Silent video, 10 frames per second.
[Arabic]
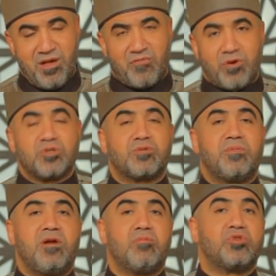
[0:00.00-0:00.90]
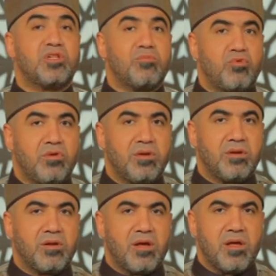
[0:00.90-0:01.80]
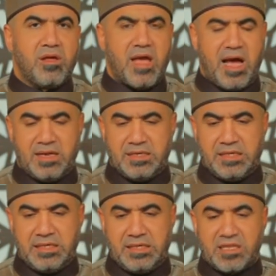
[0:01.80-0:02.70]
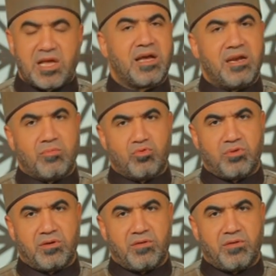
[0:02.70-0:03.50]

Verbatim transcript: فيصبح المسلمون يعني يتكلمون